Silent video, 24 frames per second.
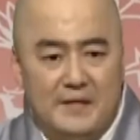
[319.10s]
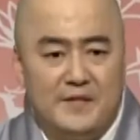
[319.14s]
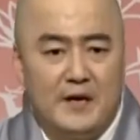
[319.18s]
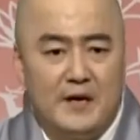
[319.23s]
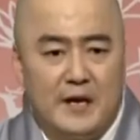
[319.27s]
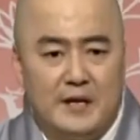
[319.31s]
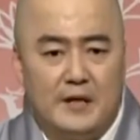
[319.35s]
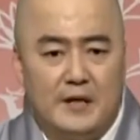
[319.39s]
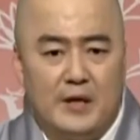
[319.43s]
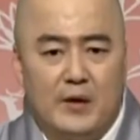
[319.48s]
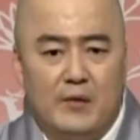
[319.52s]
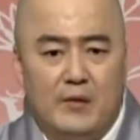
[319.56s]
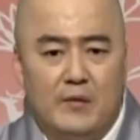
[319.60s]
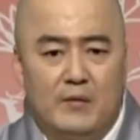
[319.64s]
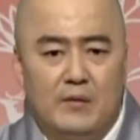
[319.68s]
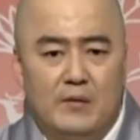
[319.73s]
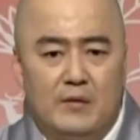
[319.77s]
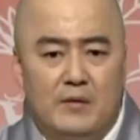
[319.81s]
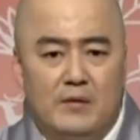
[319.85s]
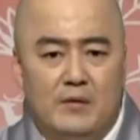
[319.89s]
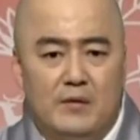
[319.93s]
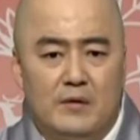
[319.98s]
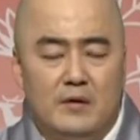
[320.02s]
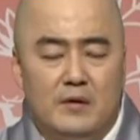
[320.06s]
만들어야 돼요.
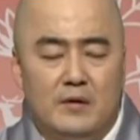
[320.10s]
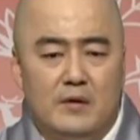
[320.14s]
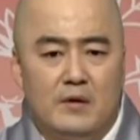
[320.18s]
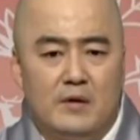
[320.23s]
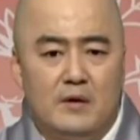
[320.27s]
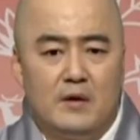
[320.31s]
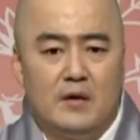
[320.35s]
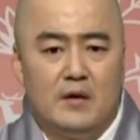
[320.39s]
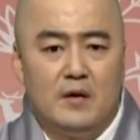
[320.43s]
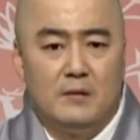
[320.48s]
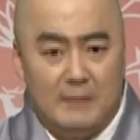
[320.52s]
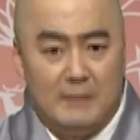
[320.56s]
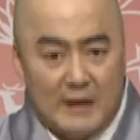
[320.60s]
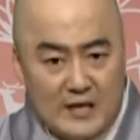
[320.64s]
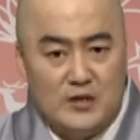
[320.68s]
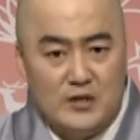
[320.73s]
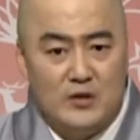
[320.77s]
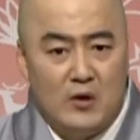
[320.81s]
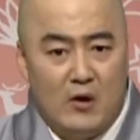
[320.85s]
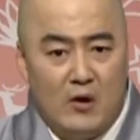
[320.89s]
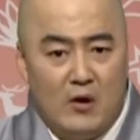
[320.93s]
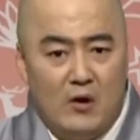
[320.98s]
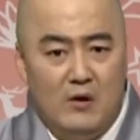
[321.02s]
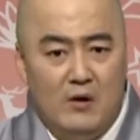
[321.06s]
네.
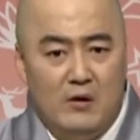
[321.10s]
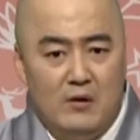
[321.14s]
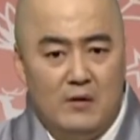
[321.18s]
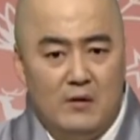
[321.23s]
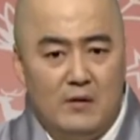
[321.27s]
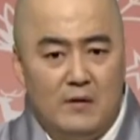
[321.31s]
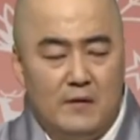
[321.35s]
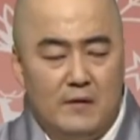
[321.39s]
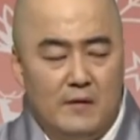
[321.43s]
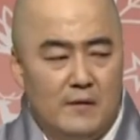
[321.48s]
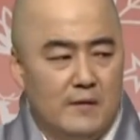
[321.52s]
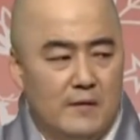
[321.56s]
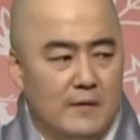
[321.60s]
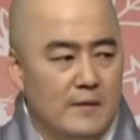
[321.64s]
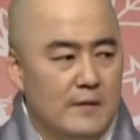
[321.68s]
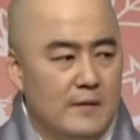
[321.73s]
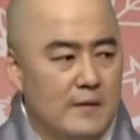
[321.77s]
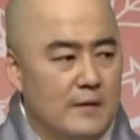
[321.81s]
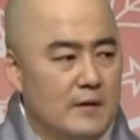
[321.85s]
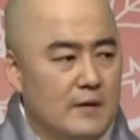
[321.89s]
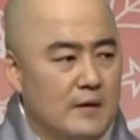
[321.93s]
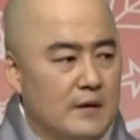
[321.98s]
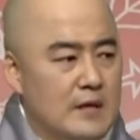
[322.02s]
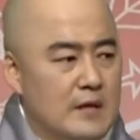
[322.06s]
맞죠?
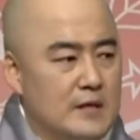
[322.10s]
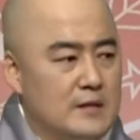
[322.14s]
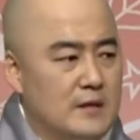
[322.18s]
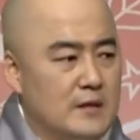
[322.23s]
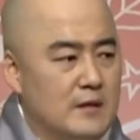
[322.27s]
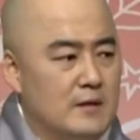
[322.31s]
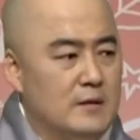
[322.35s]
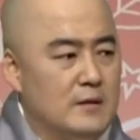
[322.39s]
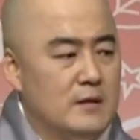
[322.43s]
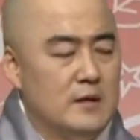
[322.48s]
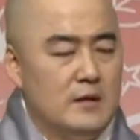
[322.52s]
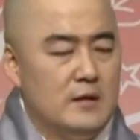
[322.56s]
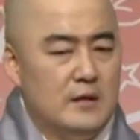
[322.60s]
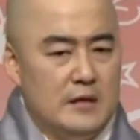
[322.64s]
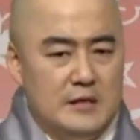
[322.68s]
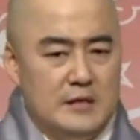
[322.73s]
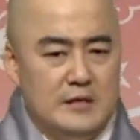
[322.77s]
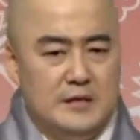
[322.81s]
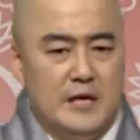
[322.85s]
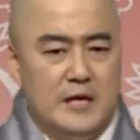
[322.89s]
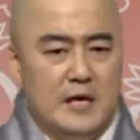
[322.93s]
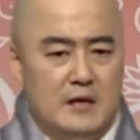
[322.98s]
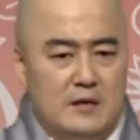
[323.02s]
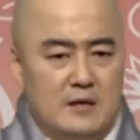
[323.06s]
네. 그래서
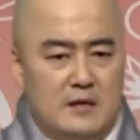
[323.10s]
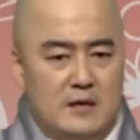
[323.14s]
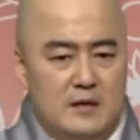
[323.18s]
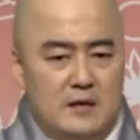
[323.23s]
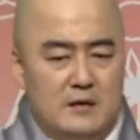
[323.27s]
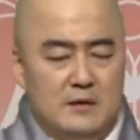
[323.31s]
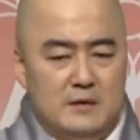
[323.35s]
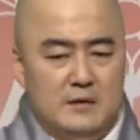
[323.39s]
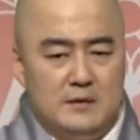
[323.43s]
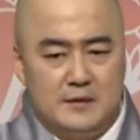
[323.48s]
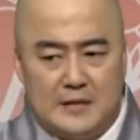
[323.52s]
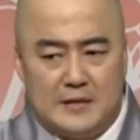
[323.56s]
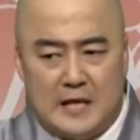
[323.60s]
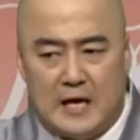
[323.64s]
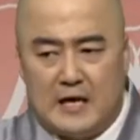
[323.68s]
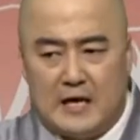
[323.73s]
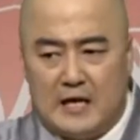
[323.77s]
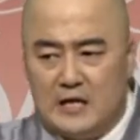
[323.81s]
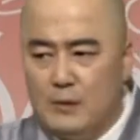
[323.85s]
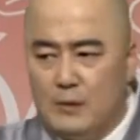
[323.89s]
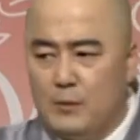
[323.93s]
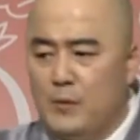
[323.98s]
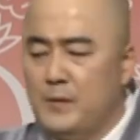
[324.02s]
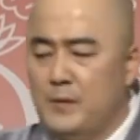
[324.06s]
인생을
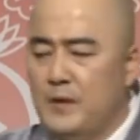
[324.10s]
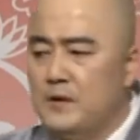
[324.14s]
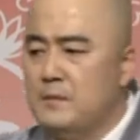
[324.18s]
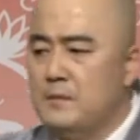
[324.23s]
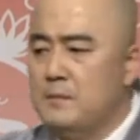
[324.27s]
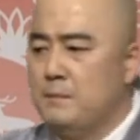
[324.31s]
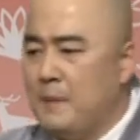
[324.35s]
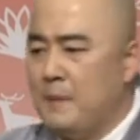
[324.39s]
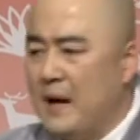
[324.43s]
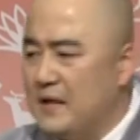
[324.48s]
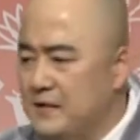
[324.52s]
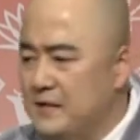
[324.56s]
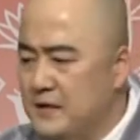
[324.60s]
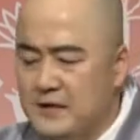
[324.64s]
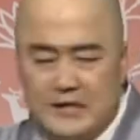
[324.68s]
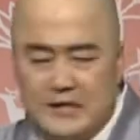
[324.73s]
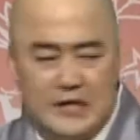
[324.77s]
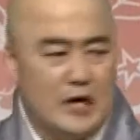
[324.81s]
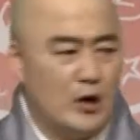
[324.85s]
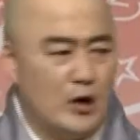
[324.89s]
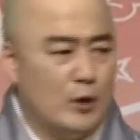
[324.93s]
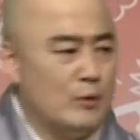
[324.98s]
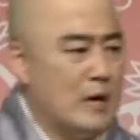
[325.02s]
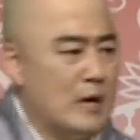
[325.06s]
살아가다 보면
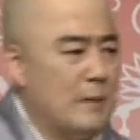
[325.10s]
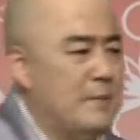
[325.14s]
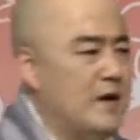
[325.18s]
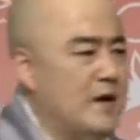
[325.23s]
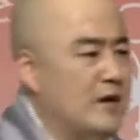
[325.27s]
반드시 여러분